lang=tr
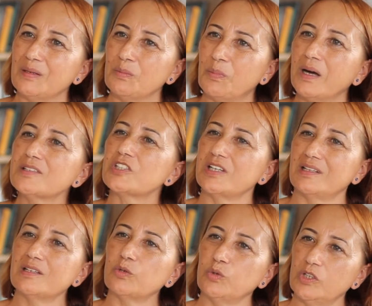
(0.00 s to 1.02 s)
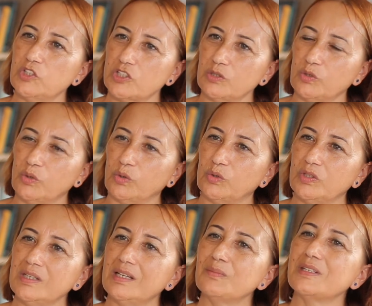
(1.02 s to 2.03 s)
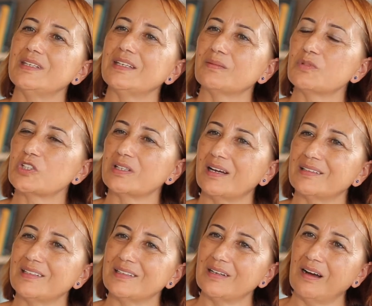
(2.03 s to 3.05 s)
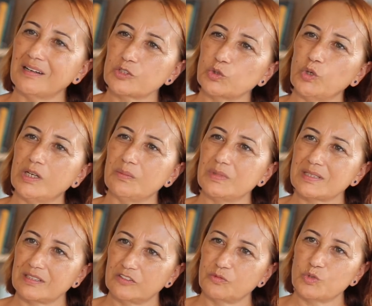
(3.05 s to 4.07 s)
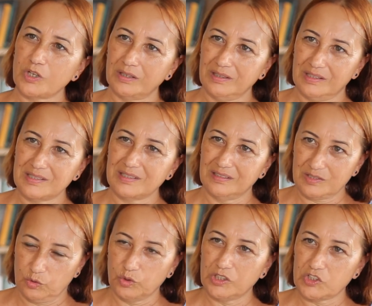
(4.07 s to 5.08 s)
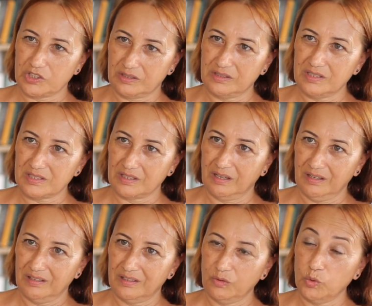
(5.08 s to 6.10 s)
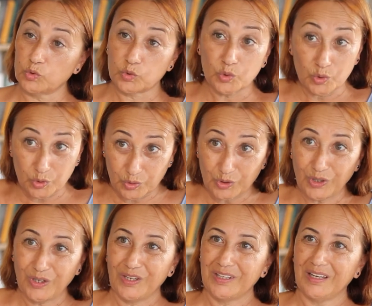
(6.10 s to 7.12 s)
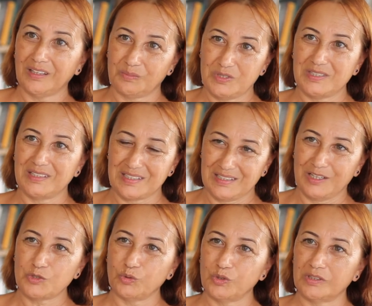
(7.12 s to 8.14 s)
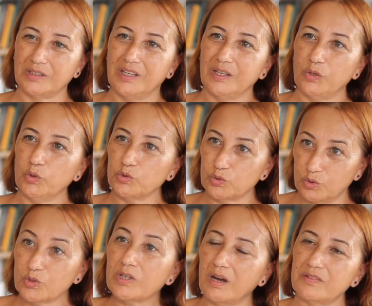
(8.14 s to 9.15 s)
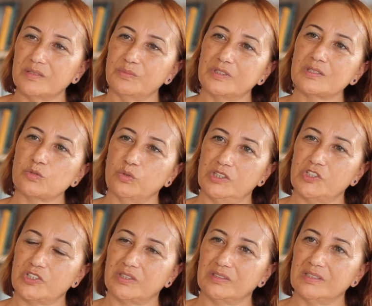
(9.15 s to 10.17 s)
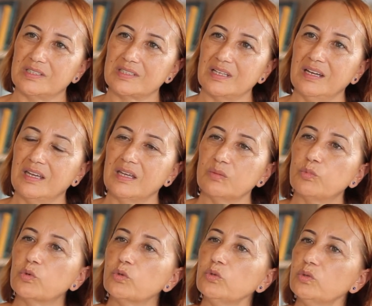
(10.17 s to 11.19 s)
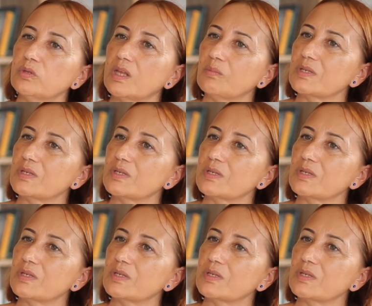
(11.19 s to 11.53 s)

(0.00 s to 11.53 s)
e, bazı şeyler öne çıkıyor. Diyelim ki 70'lerde hak söylemi, sınıf mücadelesi nasıl öne çıktıysa, özgürlük 68'den sonra özgürlük kavramı nasıl öne çıktıysa, bugün de